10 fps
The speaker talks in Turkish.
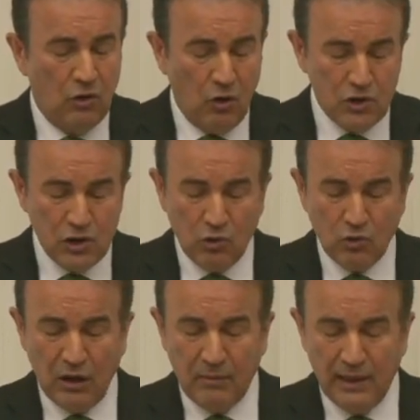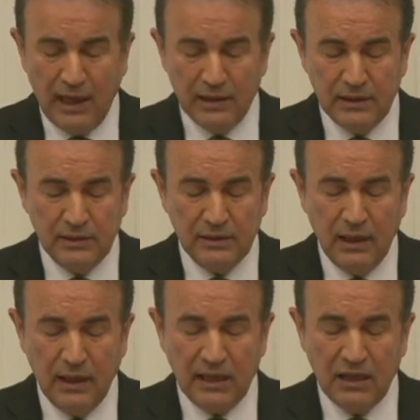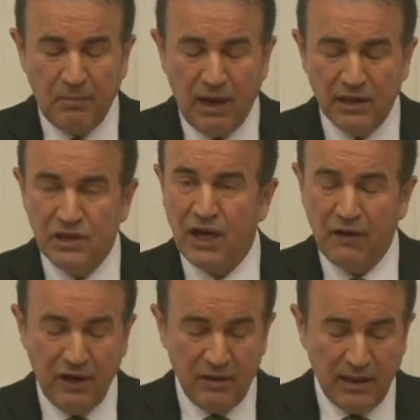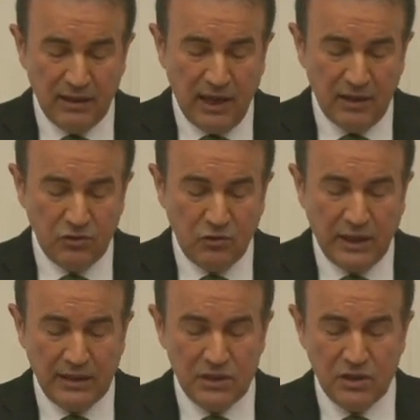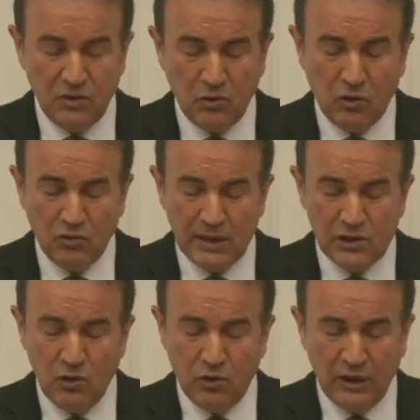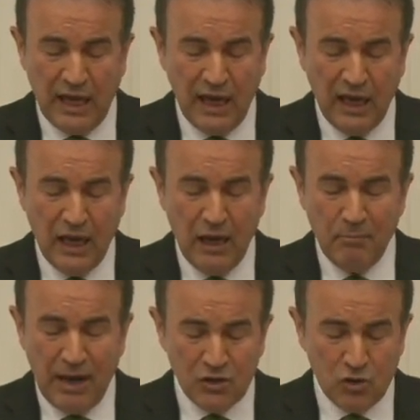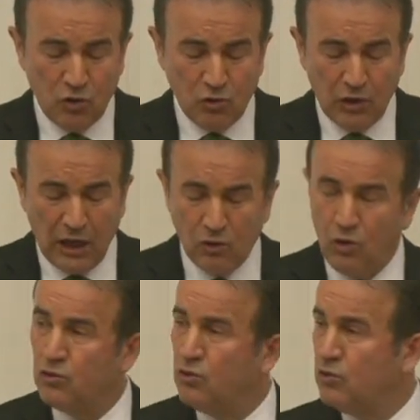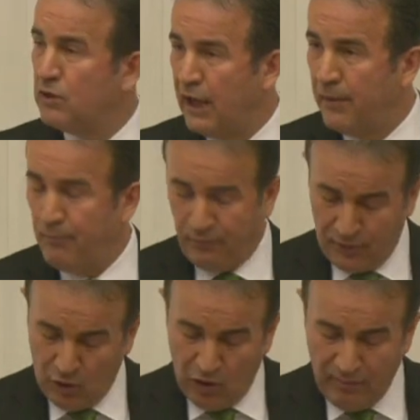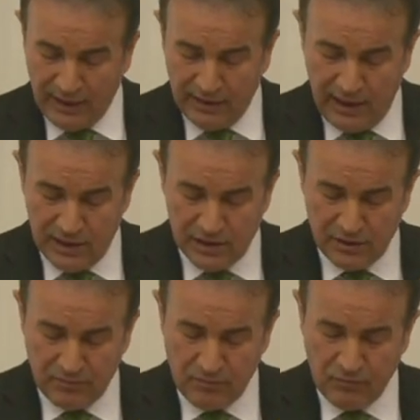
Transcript: lonca uygulamalarının ya da padişah fermanlarının tüketicinin korunması yönünde pek çok kural koyduğunu da görmekteyiz.